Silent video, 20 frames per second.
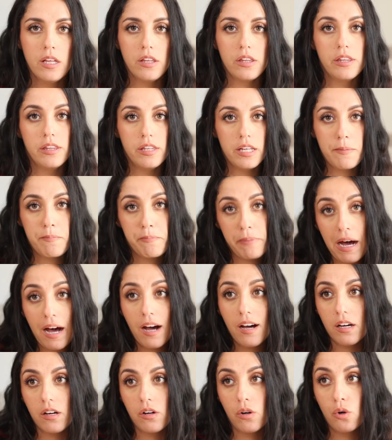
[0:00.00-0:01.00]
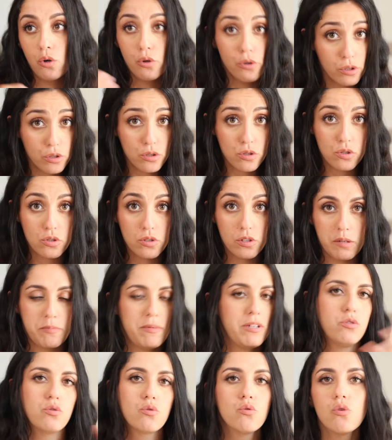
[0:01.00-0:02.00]
n'est pas euh, luxe,
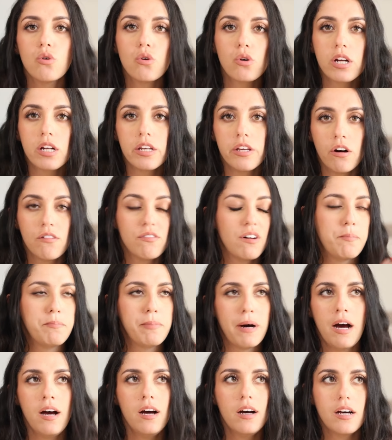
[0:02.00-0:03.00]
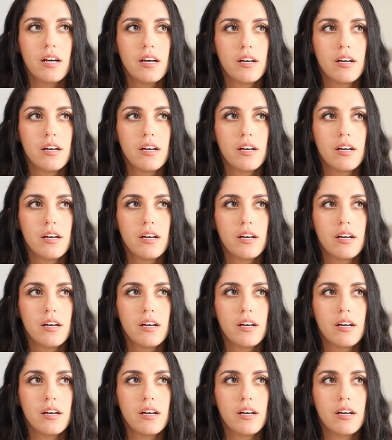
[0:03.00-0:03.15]
bah, du coup, le client ne va pas